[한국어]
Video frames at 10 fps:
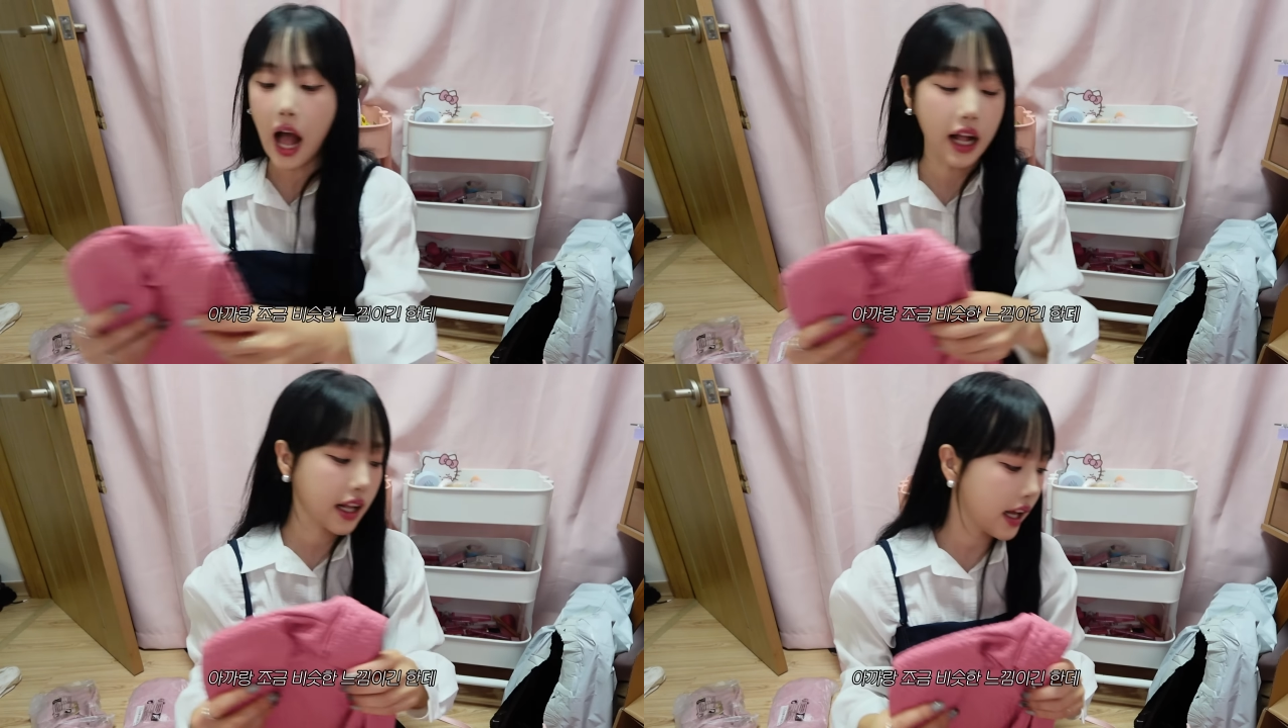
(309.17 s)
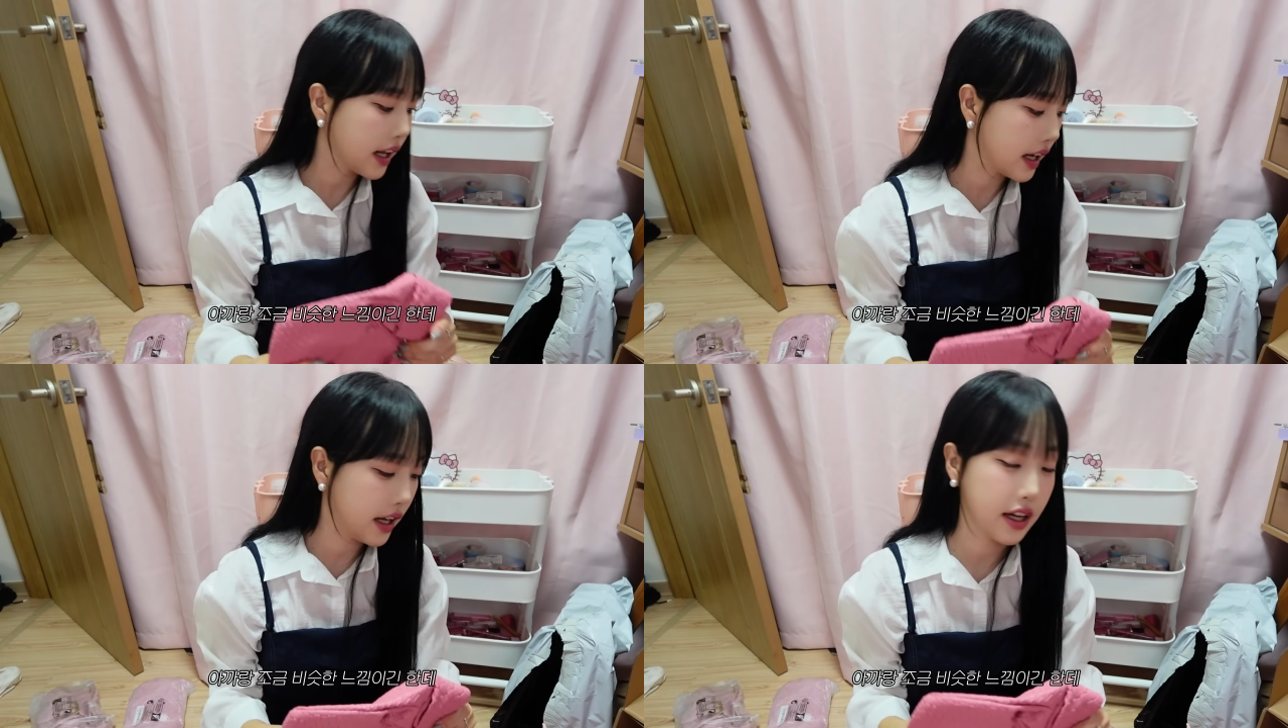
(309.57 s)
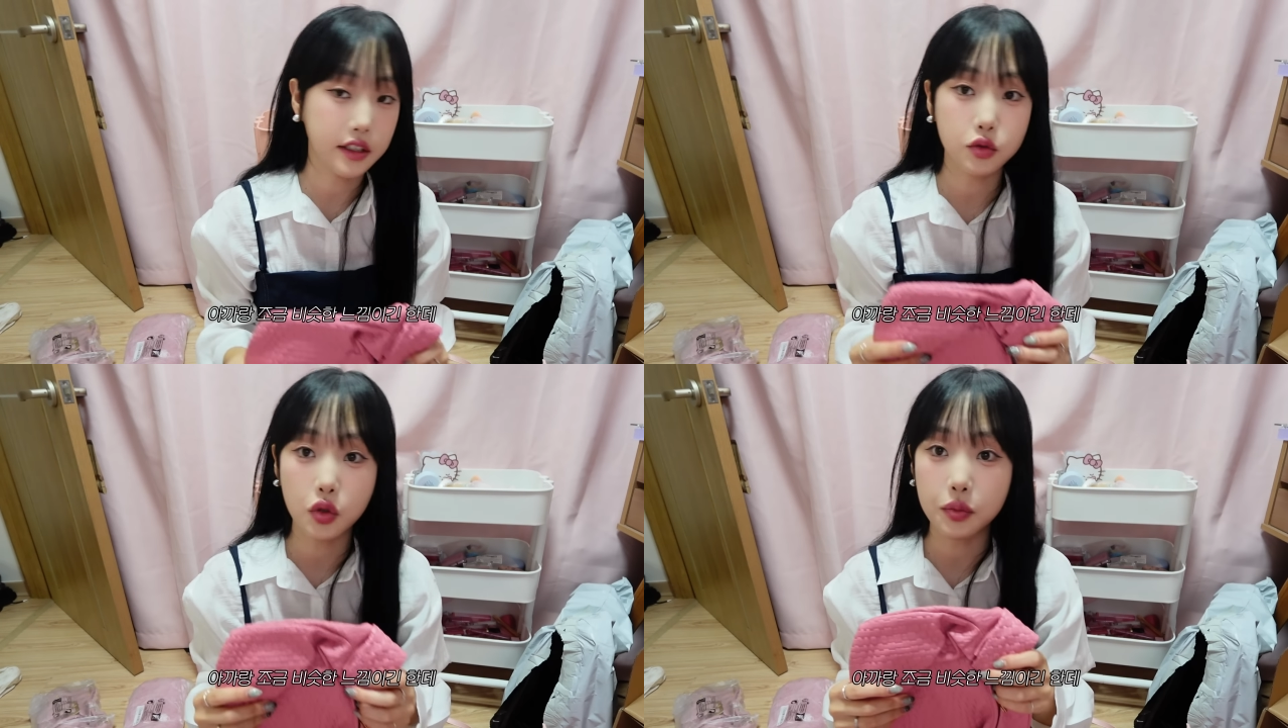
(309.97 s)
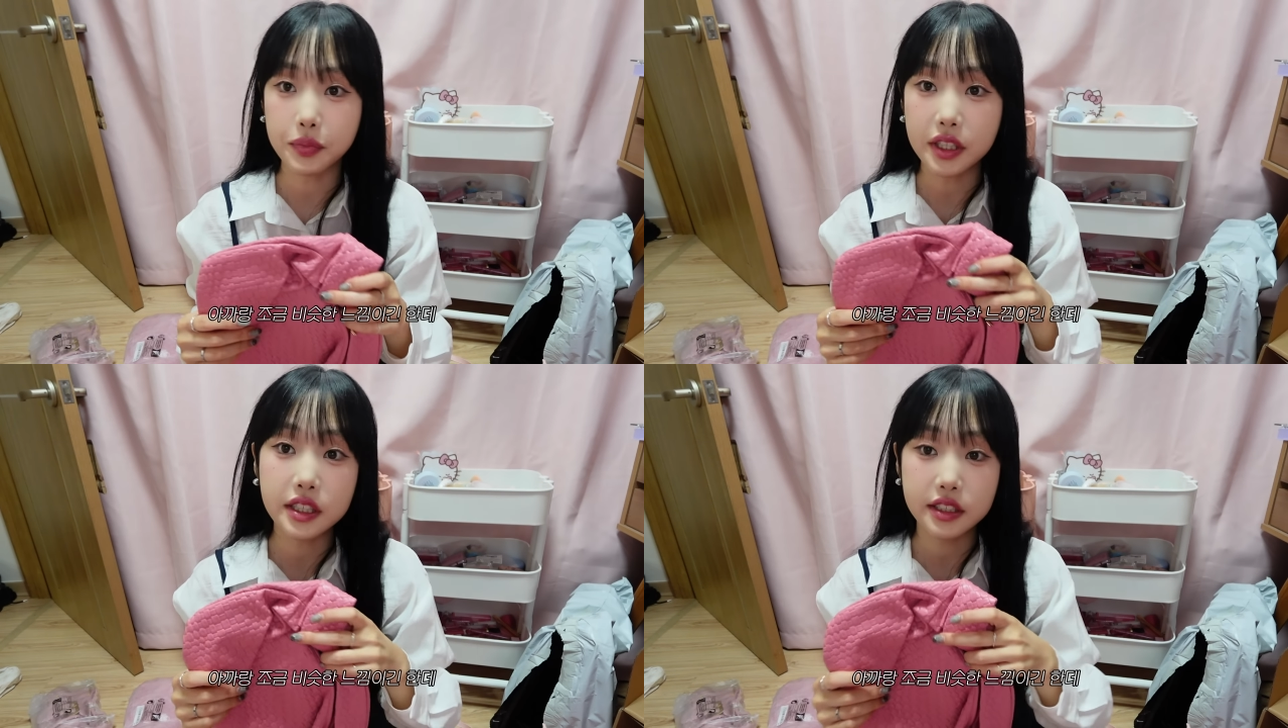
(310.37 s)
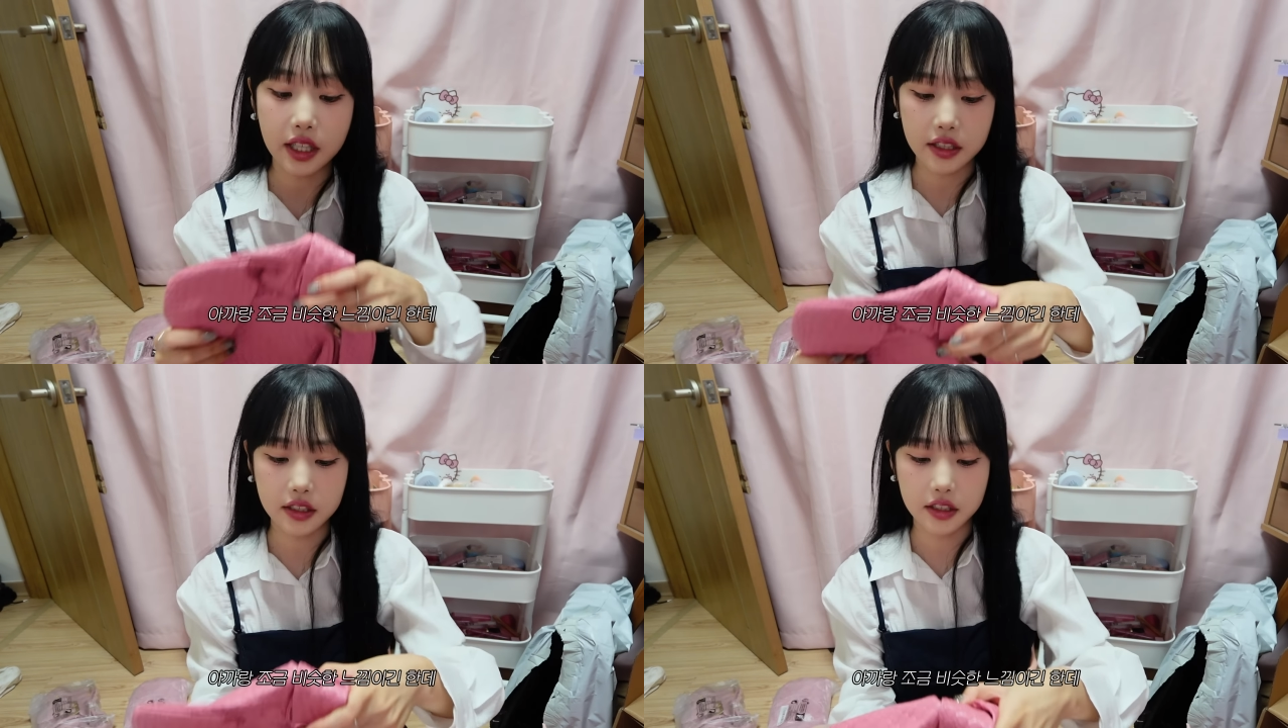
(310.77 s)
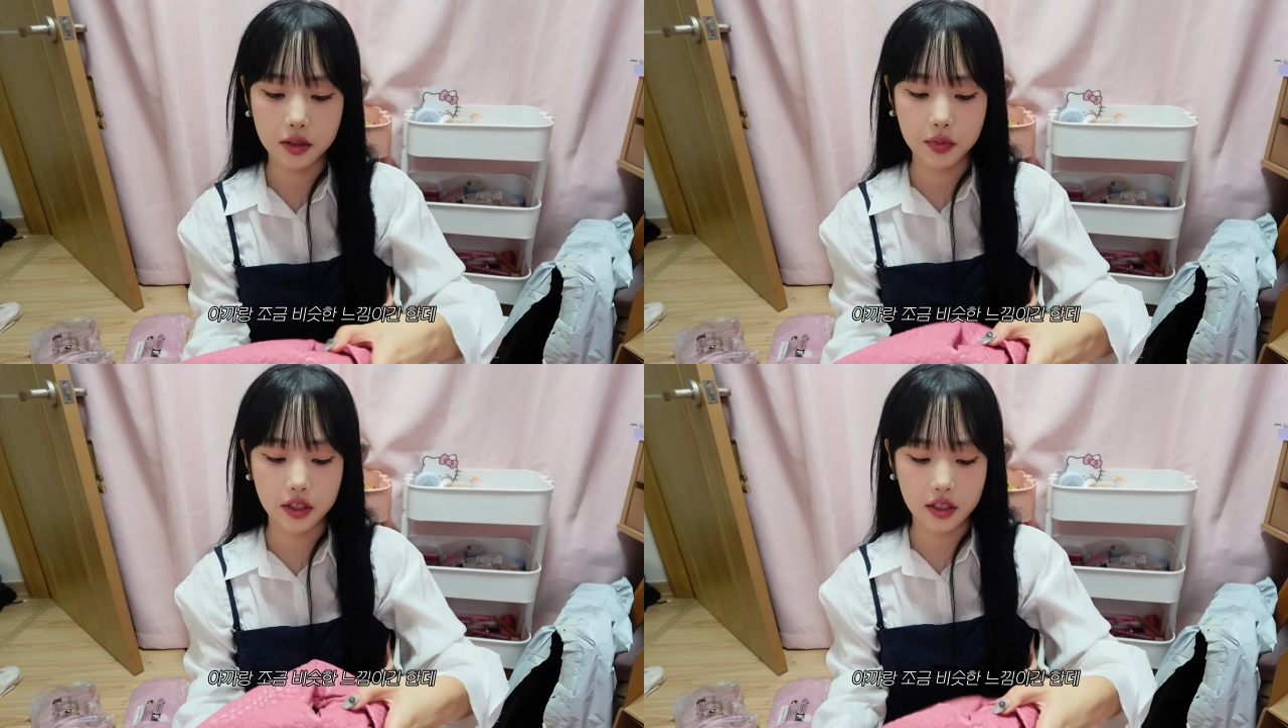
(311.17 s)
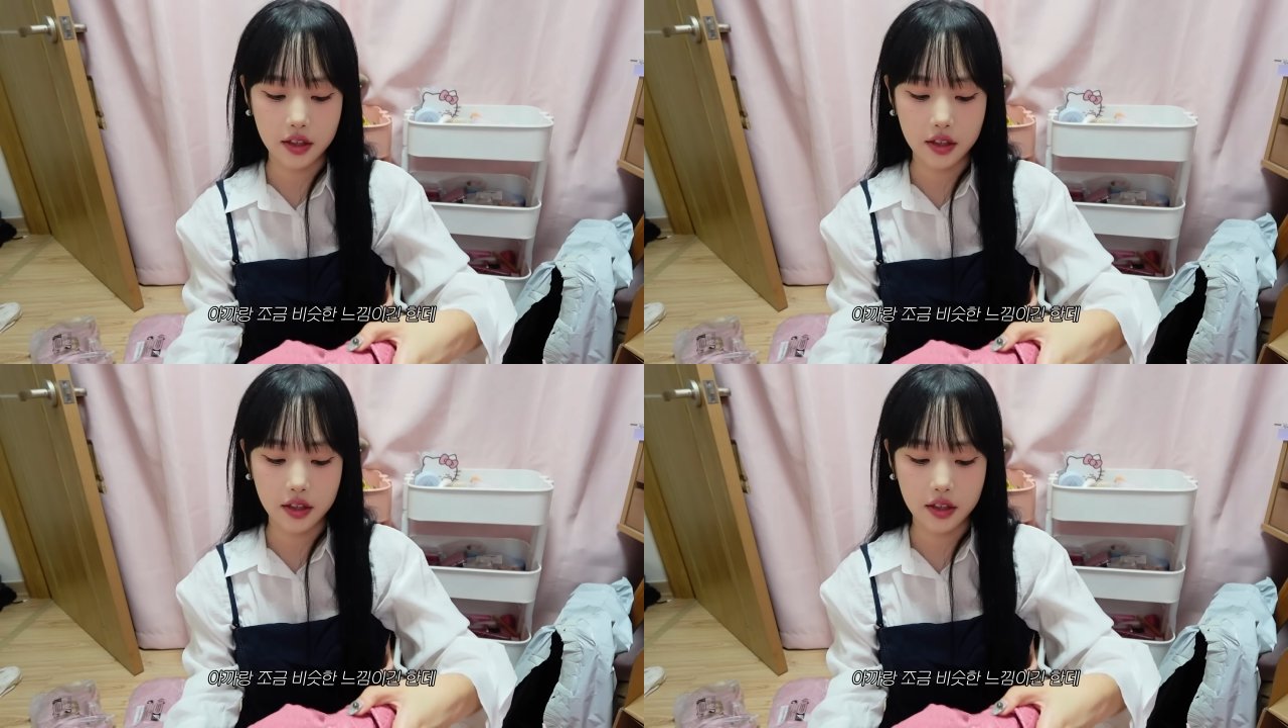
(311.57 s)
아까랑 조금 비슷한 느낌이긴